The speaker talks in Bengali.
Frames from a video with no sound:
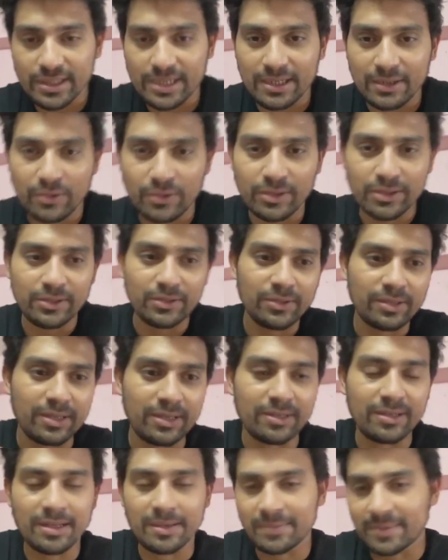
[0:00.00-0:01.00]
শেয়ার করে দিও
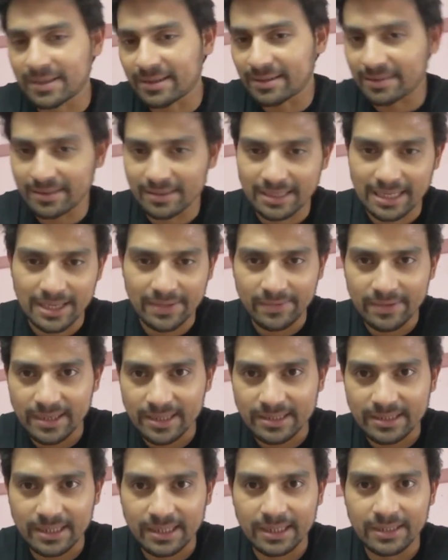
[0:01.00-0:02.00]
কারণ আমার লাইভে
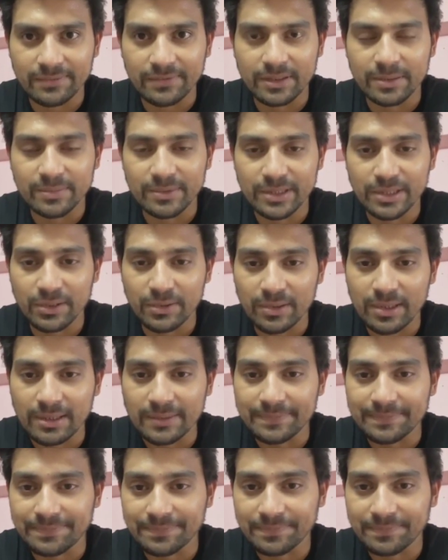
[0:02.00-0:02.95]
আসা কনফার্ম ছিল না